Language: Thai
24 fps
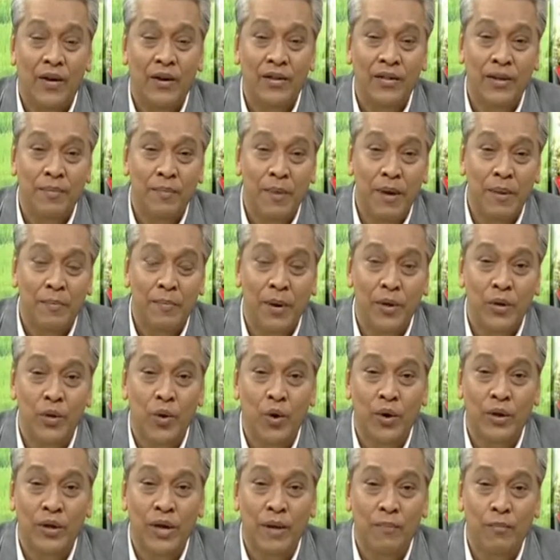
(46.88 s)
แล้วก็จะมีประ
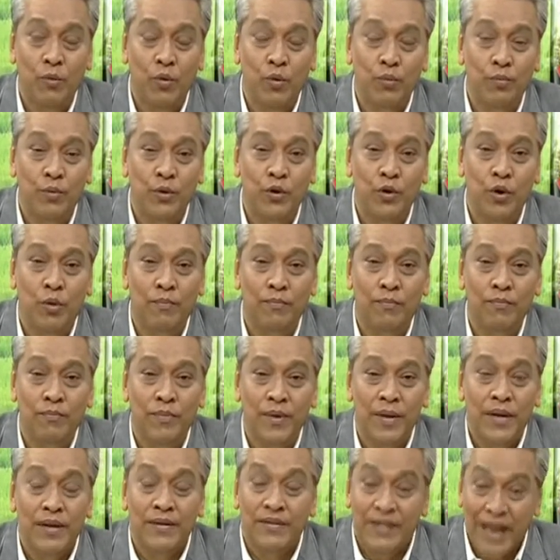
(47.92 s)
โยชน์กับคุณผู้ชม
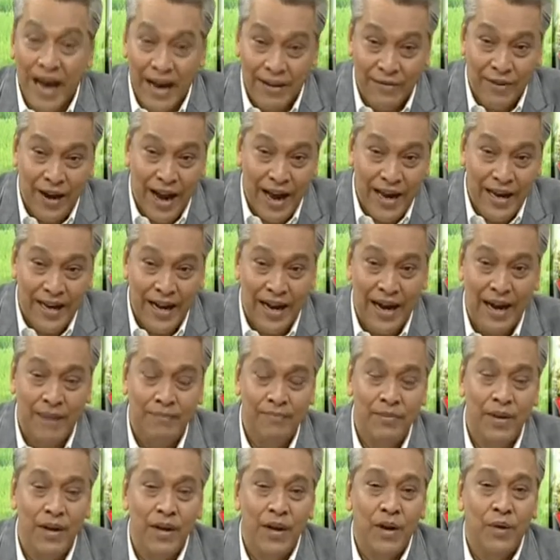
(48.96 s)
อย่างไรนะค
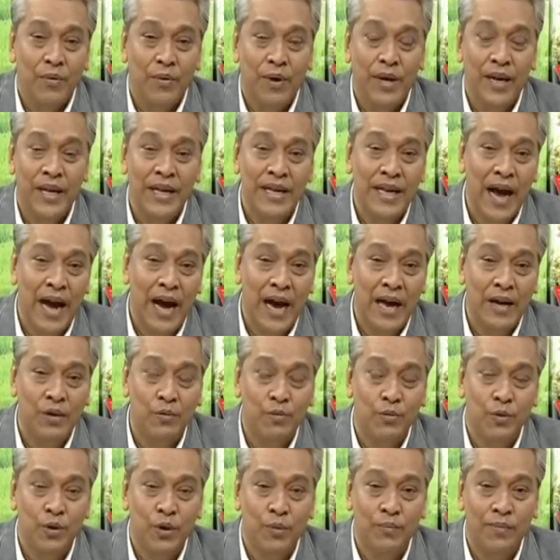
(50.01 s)
รับวันนี้อยากให้
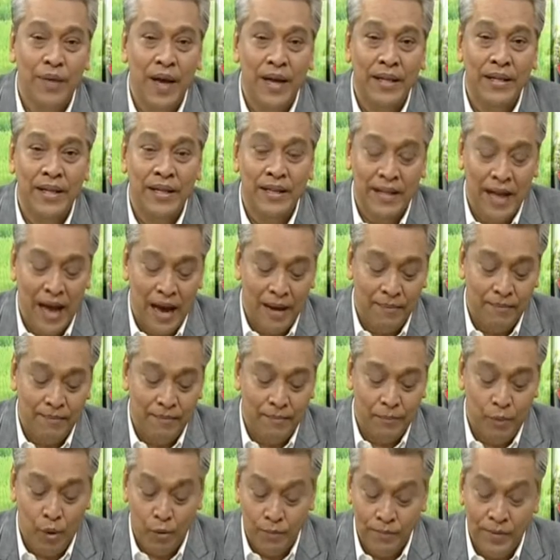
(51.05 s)
คุณผู้ชมได้ติดตาม
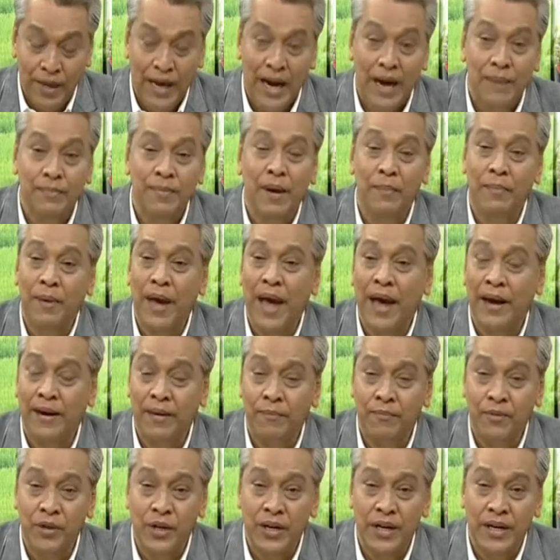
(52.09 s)
ผมนะครับกับแขก
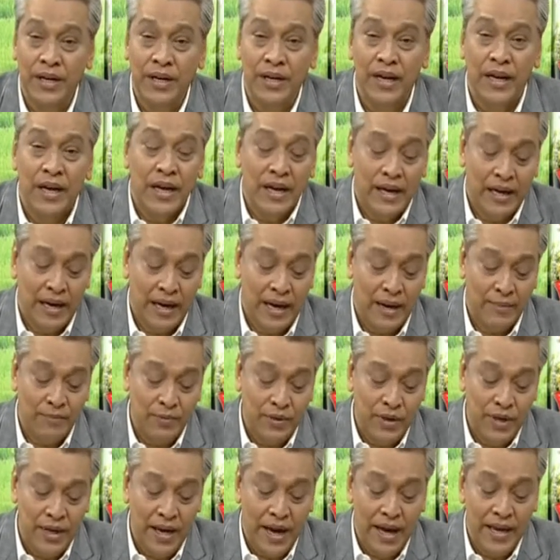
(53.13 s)
รับเชิญนะครั
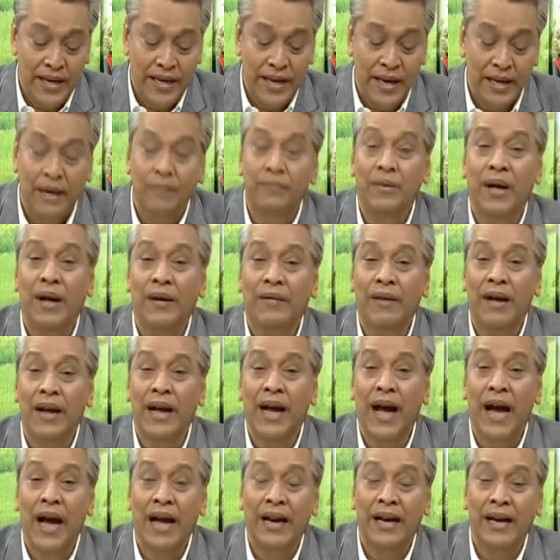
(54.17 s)
บซึ่งให้เกียรติกับทาง
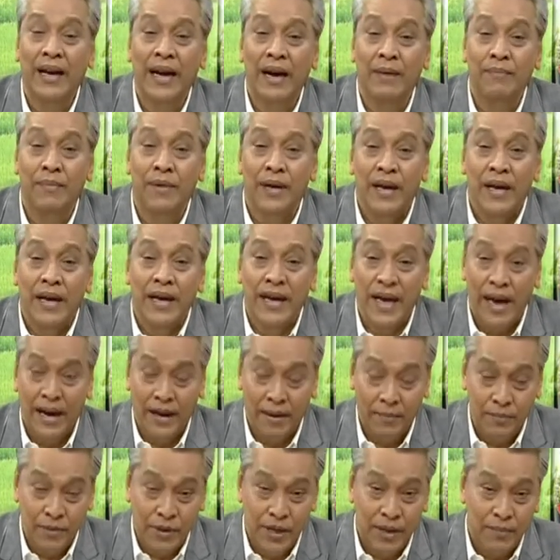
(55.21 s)
รายการนะครับแข
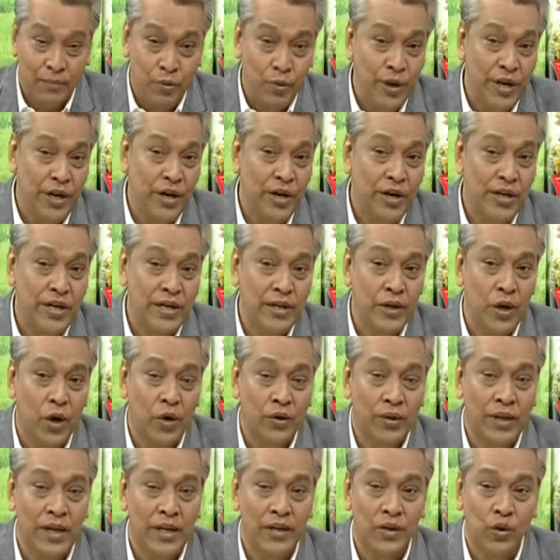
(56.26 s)
กรับเชิญผู้นี้ก็คือ
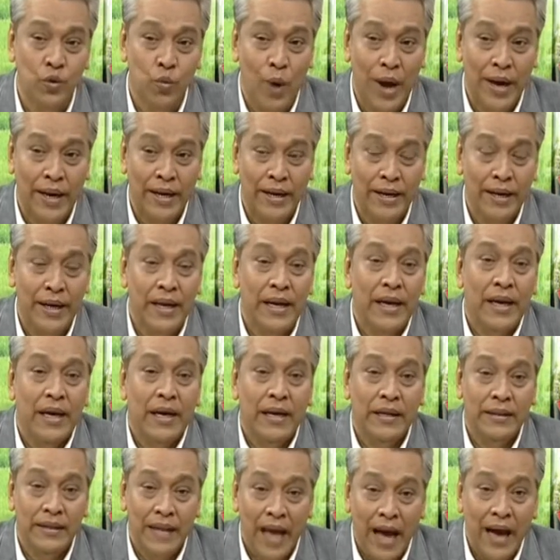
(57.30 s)
ดร.สุวรรณ
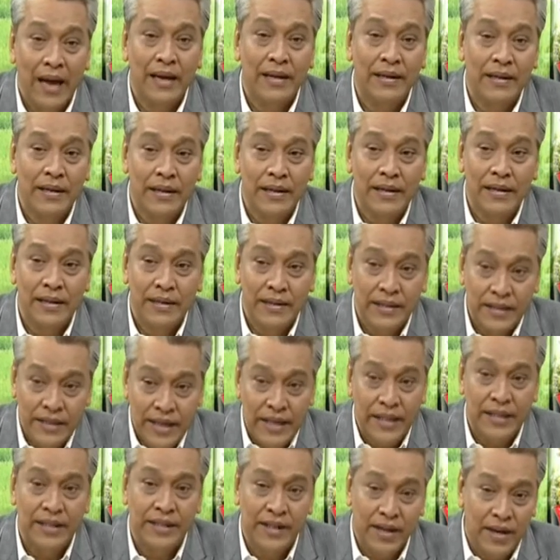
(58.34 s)
ตั้ง
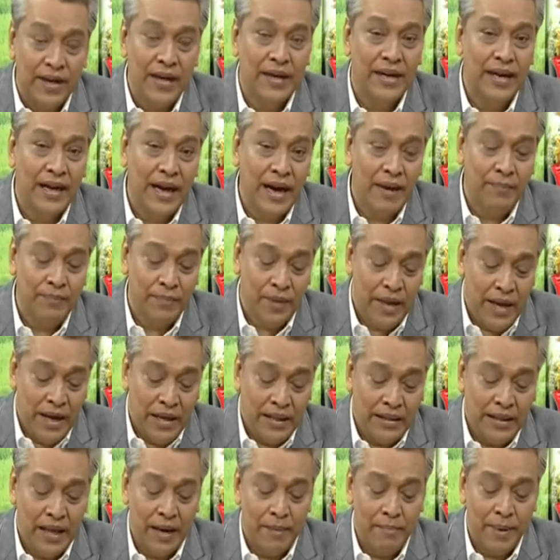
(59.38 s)
จิตเจริญนะครับ
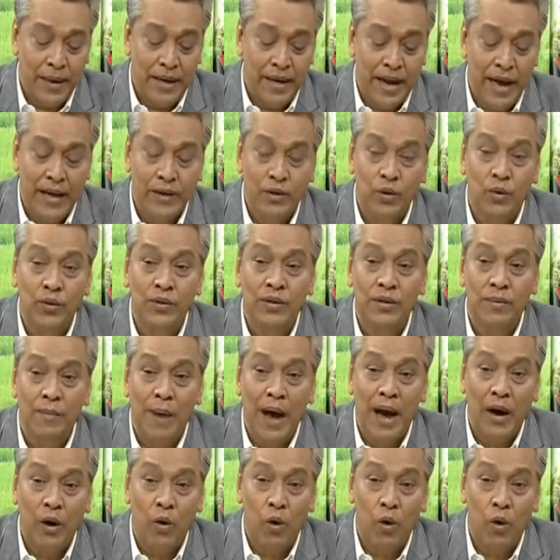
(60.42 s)
ท่านเป็นนายกส